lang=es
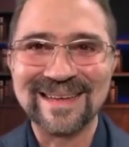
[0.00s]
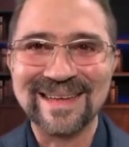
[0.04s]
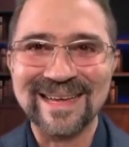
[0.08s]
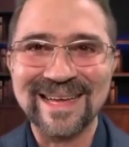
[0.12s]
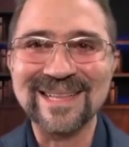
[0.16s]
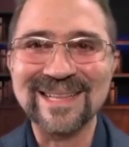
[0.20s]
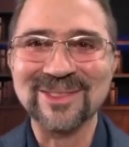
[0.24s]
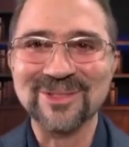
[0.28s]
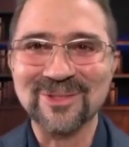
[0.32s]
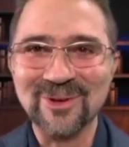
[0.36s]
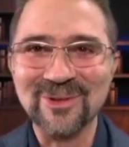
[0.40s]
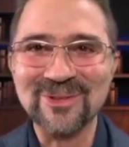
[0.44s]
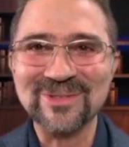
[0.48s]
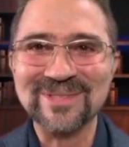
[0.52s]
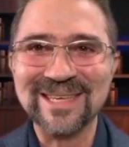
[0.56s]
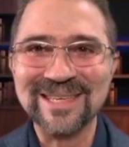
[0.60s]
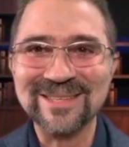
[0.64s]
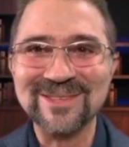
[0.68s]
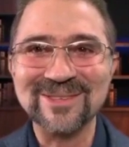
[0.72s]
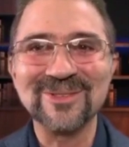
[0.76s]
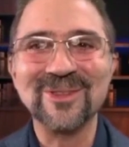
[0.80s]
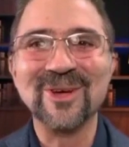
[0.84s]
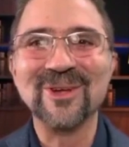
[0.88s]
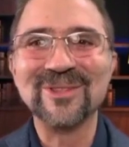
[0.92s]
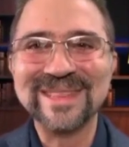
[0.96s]
Entonces
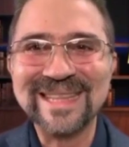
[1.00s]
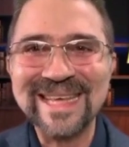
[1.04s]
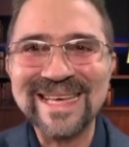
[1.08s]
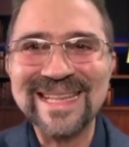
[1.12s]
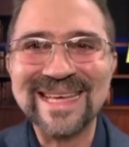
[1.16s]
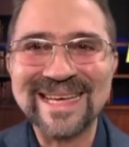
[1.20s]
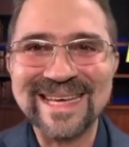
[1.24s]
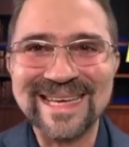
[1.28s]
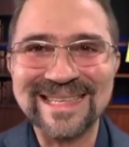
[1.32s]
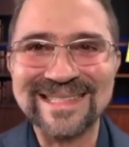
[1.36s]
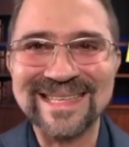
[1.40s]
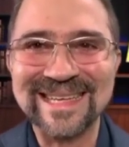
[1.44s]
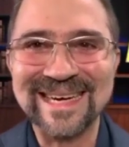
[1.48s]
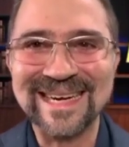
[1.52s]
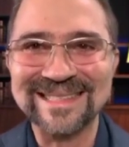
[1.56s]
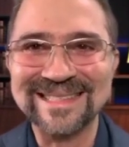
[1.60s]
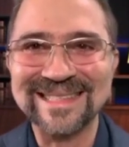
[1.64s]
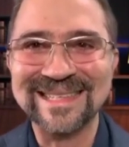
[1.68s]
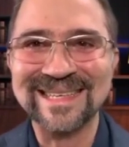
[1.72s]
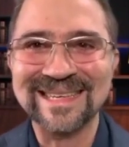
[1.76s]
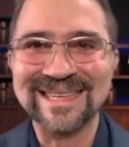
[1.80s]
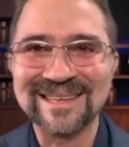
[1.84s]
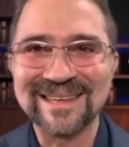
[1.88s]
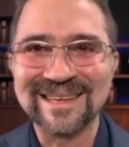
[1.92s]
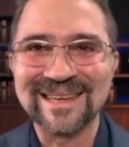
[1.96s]
no tiene que ser
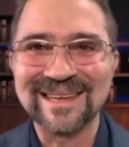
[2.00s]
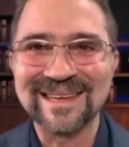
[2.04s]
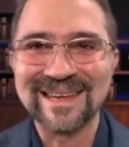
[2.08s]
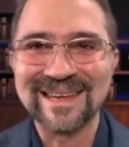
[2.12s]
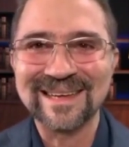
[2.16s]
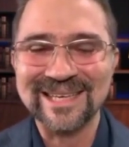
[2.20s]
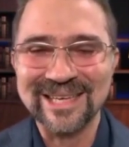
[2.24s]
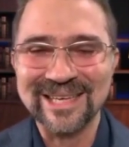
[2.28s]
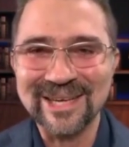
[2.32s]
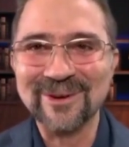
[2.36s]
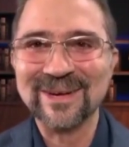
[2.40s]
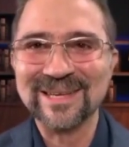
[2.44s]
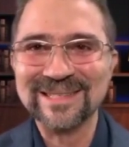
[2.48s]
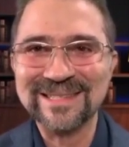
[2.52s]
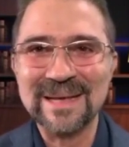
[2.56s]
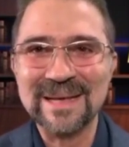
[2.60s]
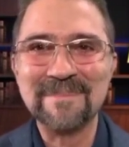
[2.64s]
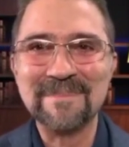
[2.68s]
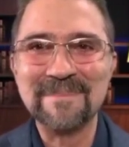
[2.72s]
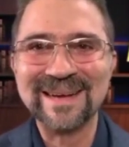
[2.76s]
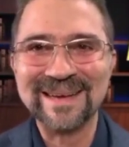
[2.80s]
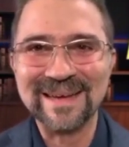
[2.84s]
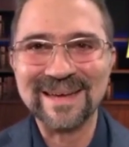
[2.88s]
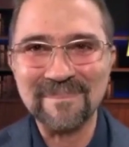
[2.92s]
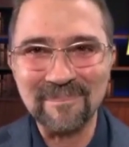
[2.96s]
así quiero que
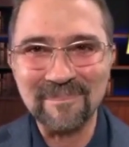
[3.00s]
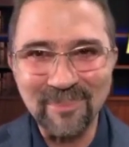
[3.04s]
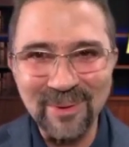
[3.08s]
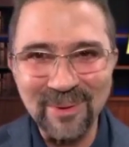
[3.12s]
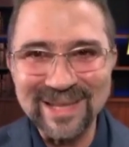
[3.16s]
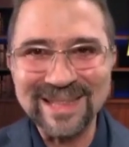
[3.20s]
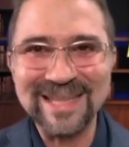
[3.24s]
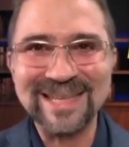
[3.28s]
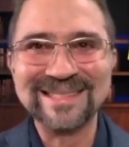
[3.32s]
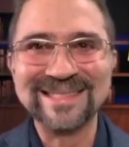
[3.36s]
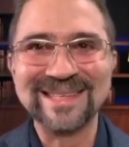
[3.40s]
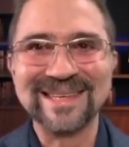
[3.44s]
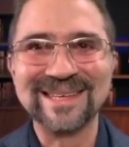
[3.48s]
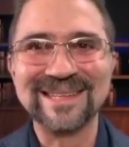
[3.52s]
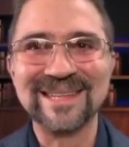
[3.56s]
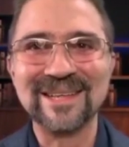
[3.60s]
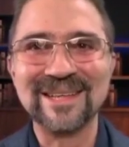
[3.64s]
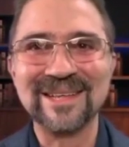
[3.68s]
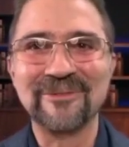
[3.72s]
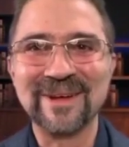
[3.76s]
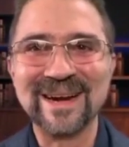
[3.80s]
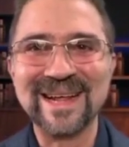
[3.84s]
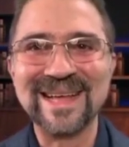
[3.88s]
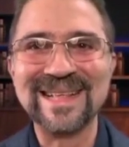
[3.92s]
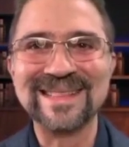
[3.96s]
sepa que puede ser
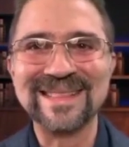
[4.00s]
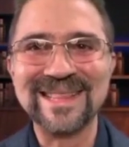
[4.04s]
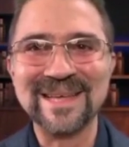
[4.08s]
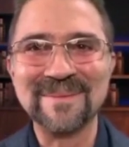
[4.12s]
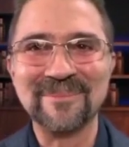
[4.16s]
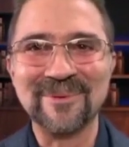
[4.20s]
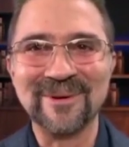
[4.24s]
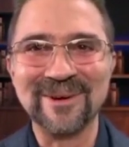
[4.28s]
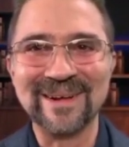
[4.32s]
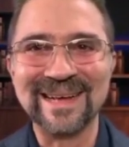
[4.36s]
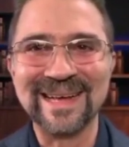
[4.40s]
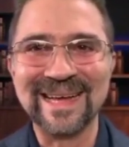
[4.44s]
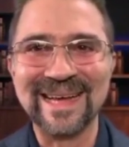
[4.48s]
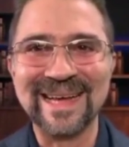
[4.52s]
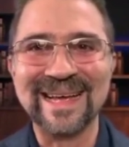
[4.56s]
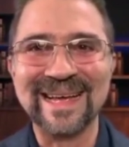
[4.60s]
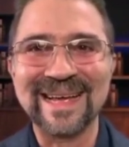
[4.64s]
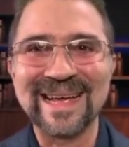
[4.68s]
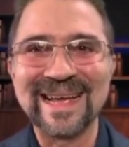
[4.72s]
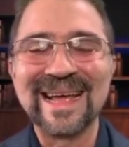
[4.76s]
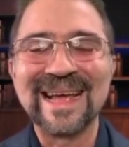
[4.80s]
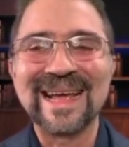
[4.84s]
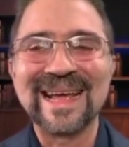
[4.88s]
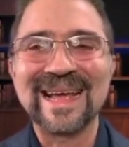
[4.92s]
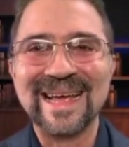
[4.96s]
diferente porque
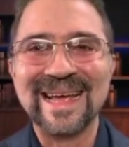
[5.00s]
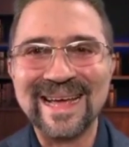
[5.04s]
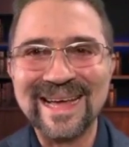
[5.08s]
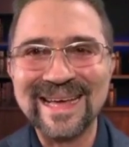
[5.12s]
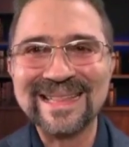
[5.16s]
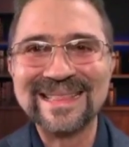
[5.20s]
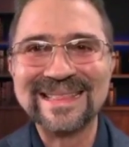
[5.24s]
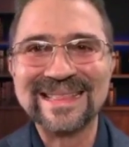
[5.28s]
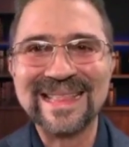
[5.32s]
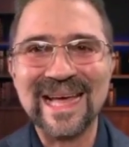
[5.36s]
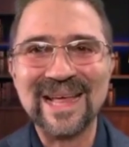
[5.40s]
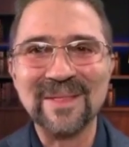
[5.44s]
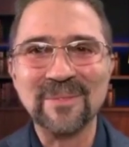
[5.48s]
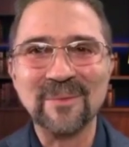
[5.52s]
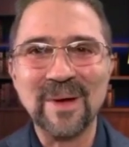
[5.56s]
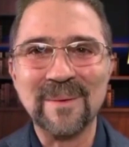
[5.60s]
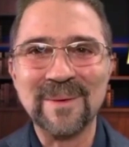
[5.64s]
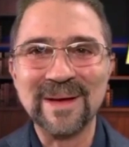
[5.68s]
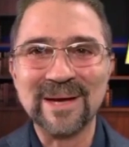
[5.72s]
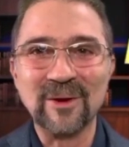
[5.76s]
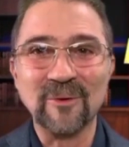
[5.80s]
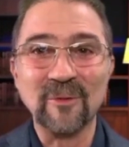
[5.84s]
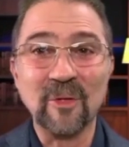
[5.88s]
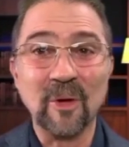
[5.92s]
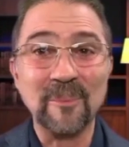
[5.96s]
esta
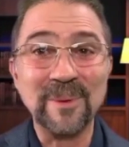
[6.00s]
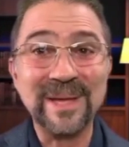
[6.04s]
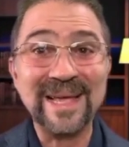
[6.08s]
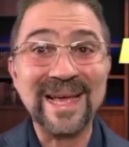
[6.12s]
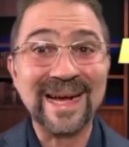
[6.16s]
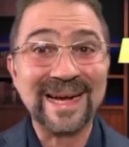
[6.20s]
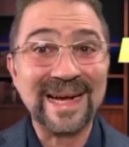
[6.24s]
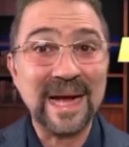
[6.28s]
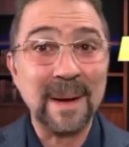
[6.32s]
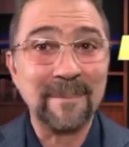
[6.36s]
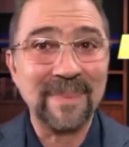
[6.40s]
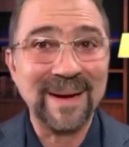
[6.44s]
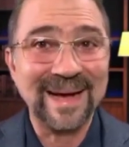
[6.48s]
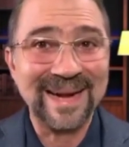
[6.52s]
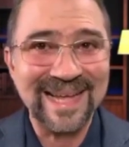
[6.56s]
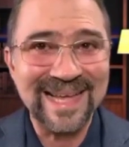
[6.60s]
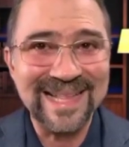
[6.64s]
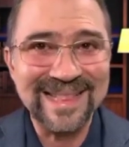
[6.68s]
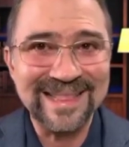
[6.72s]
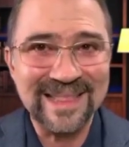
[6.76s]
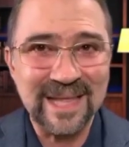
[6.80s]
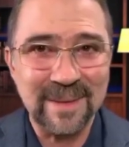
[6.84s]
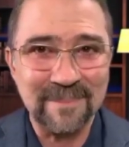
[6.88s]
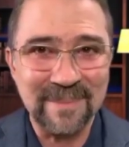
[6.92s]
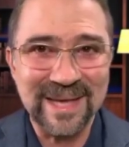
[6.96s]
nueva economía que
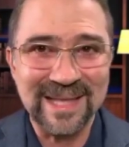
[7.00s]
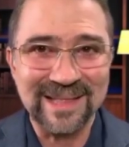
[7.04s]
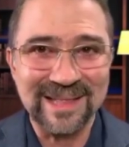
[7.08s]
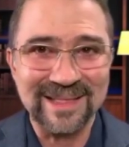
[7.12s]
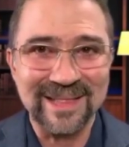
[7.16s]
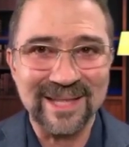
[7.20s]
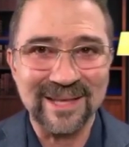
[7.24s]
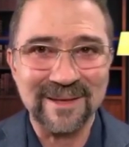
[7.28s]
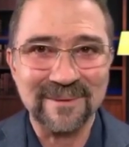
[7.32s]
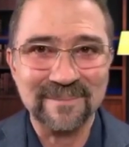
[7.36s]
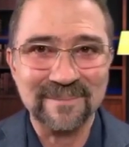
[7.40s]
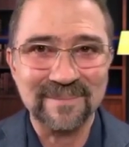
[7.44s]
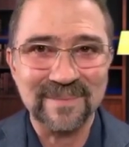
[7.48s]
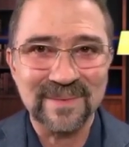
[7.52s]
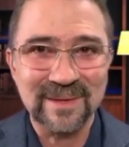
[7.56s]
aparentemente